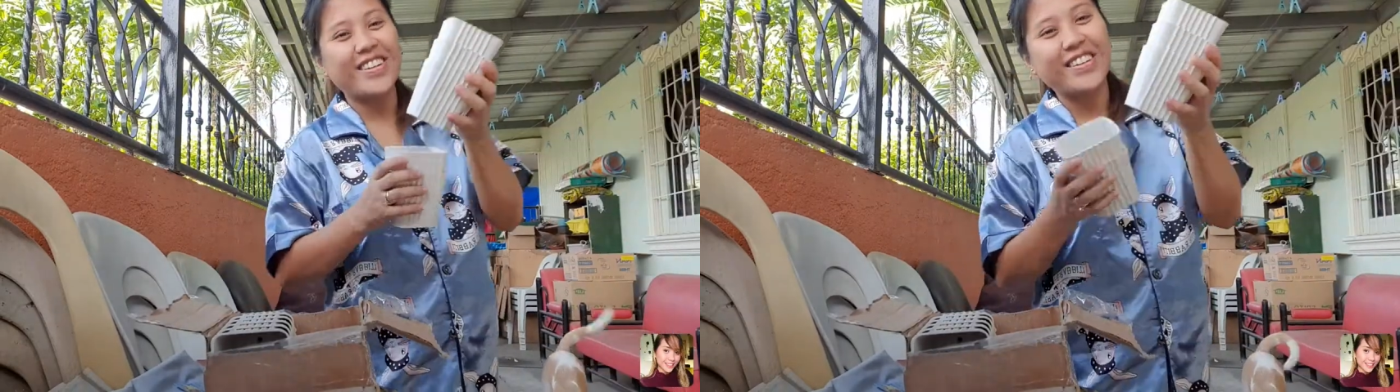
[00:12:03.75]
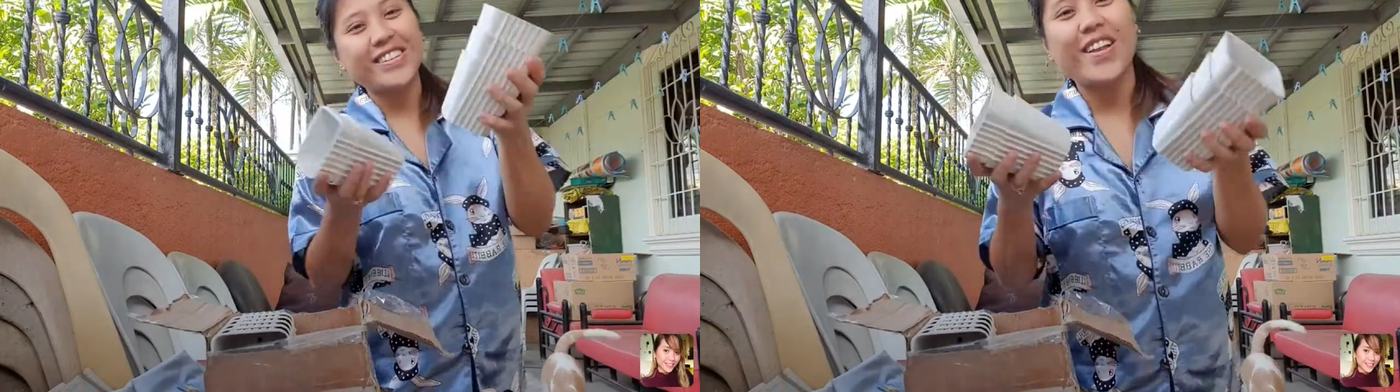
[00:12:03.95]

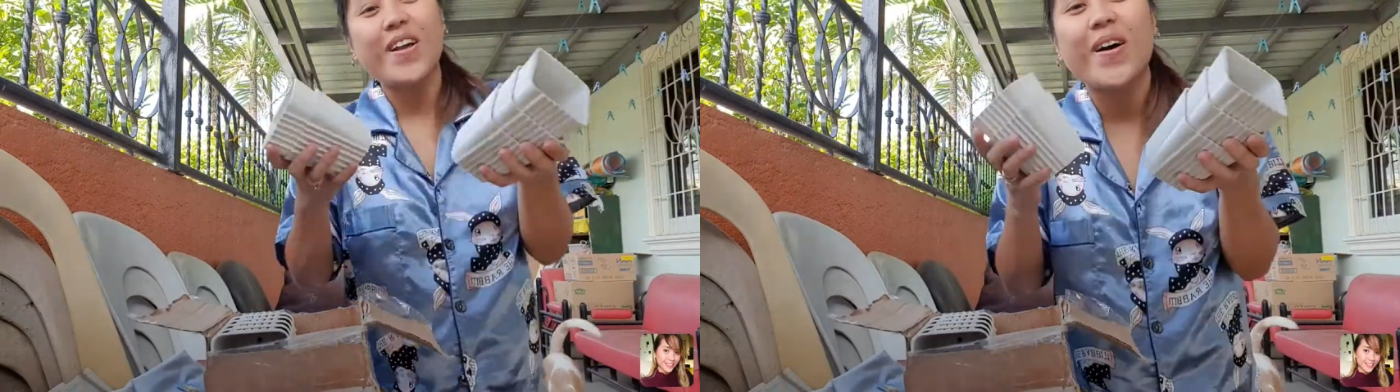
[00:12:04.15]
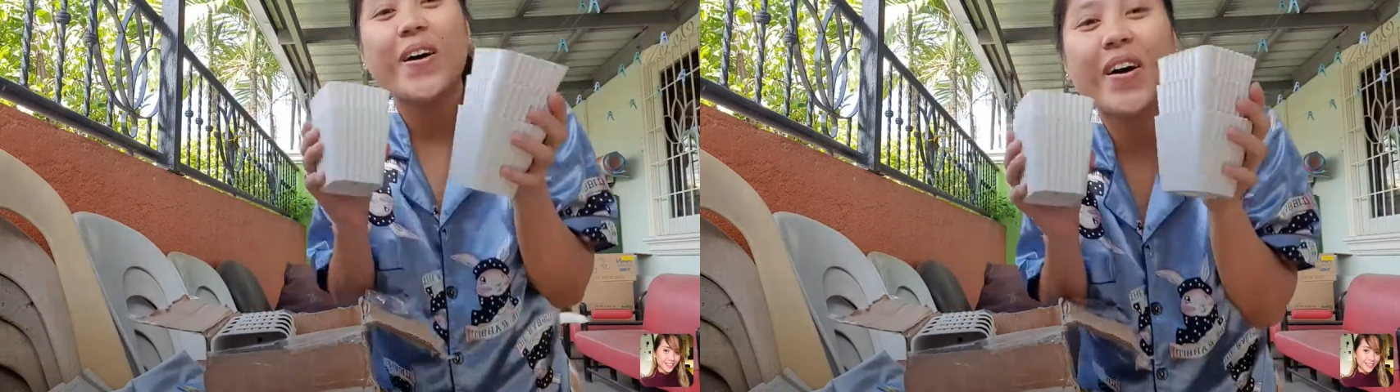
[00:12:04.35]
Oh.
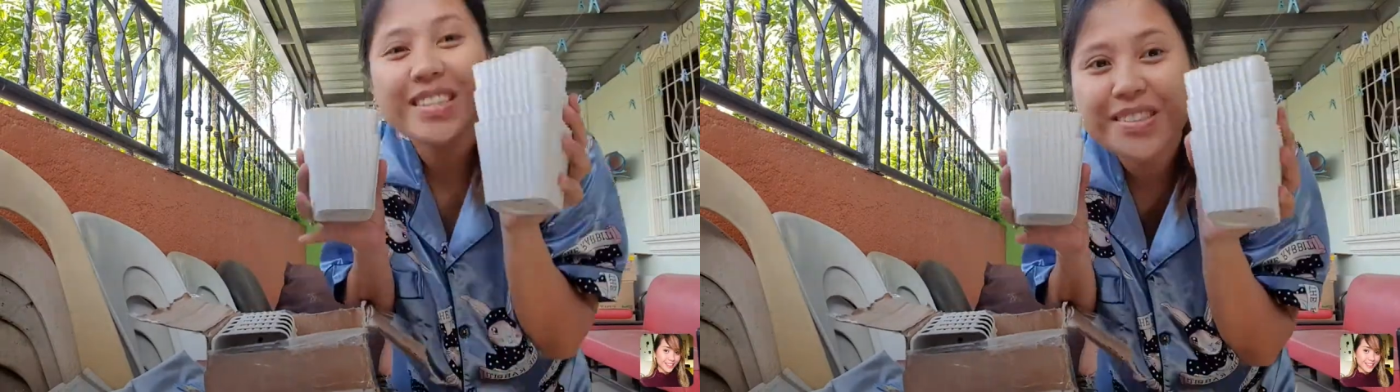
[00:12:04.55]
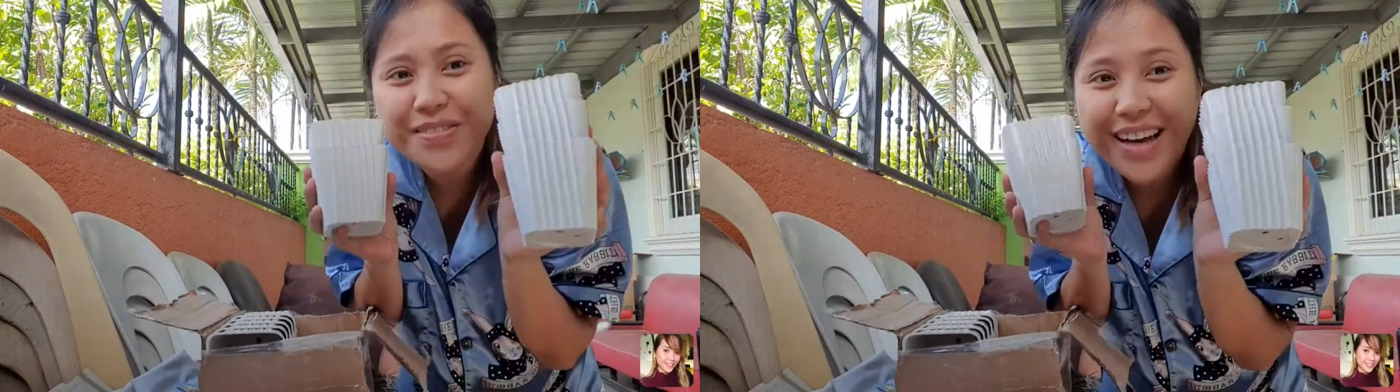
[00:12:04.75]
oh,
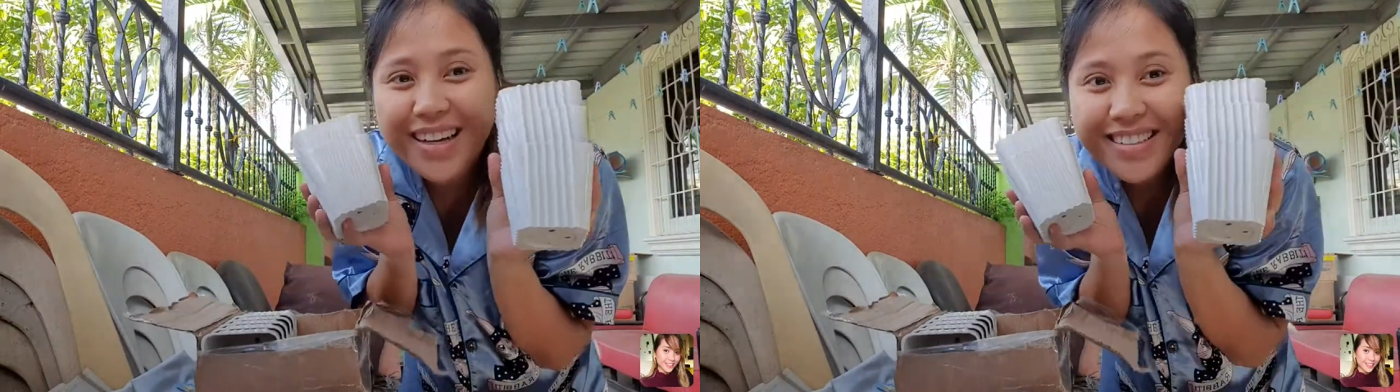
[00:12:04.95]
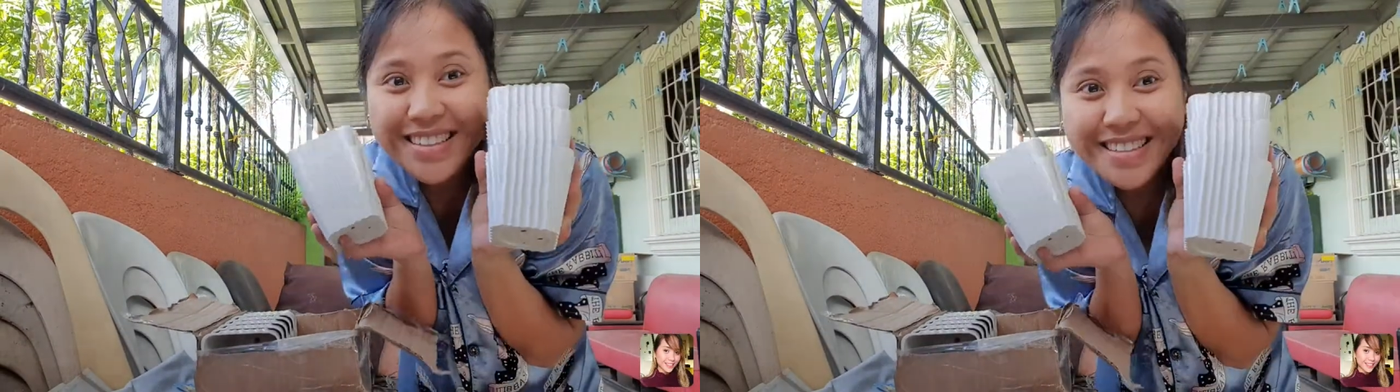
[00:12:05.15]
diba?
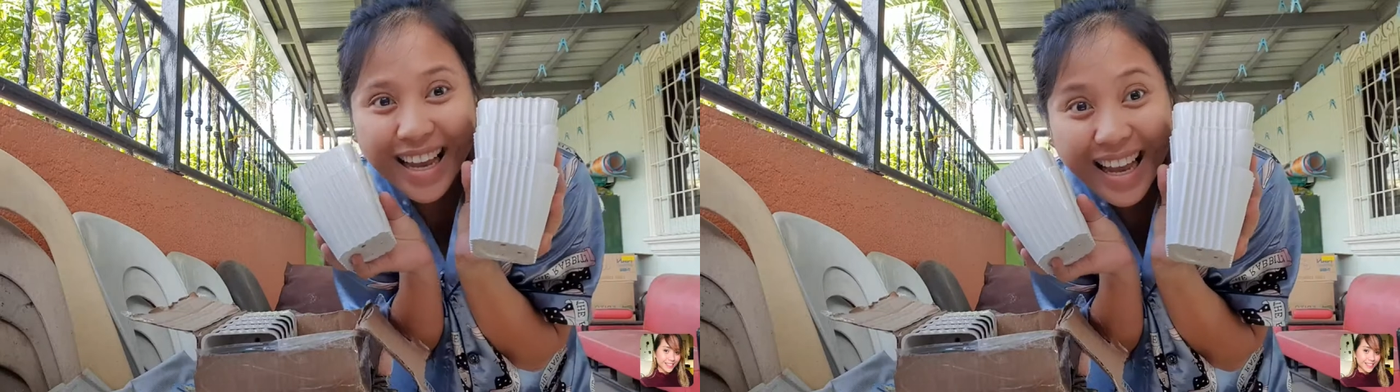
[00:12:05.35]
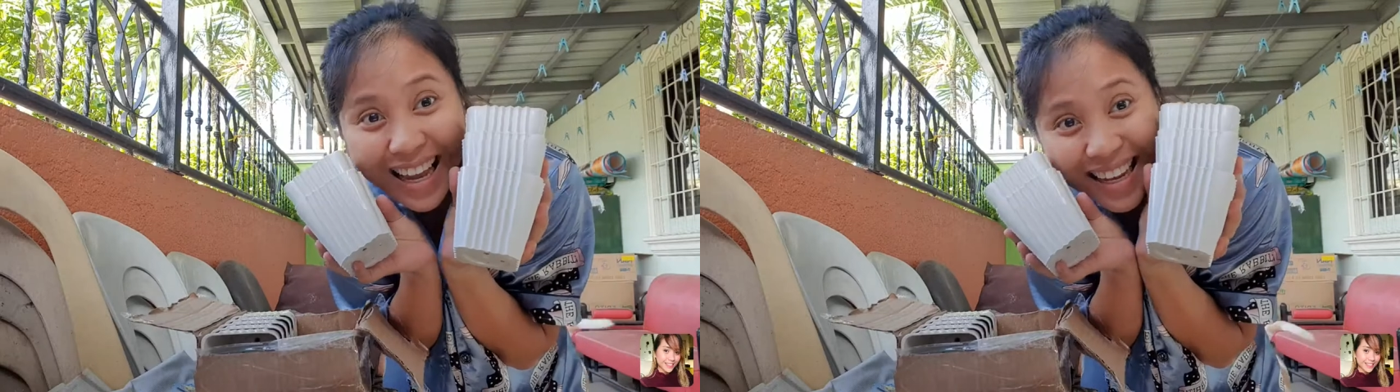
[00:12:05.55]
Ang ganda.
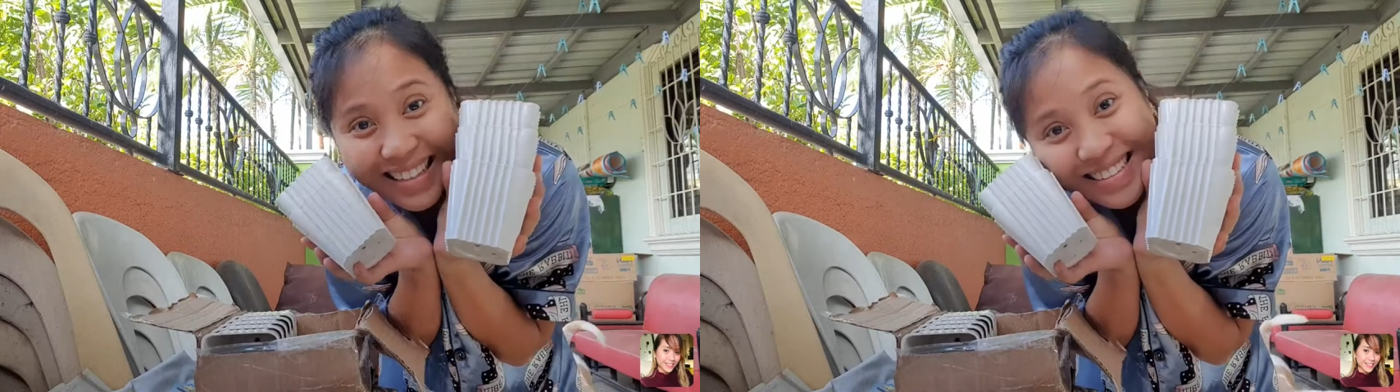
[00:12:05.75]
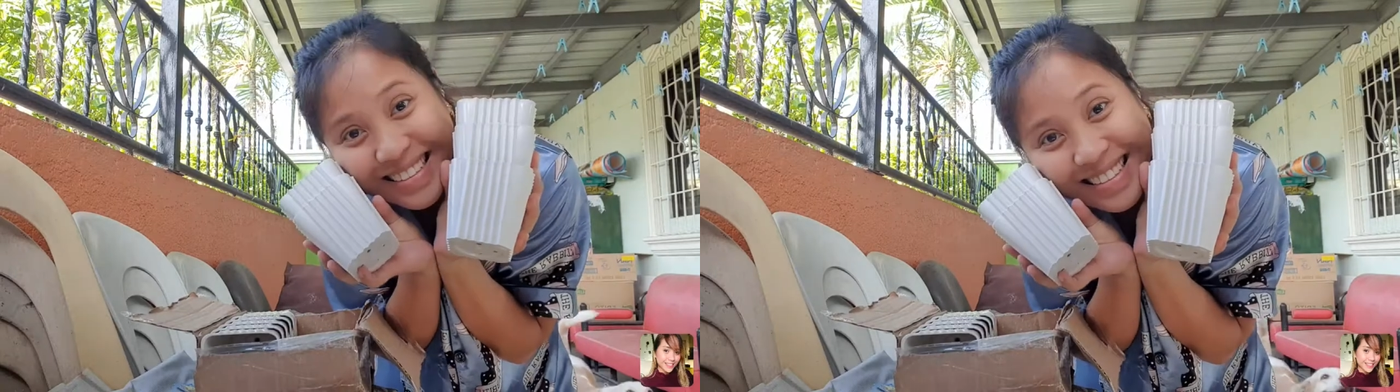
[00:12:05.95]
Ano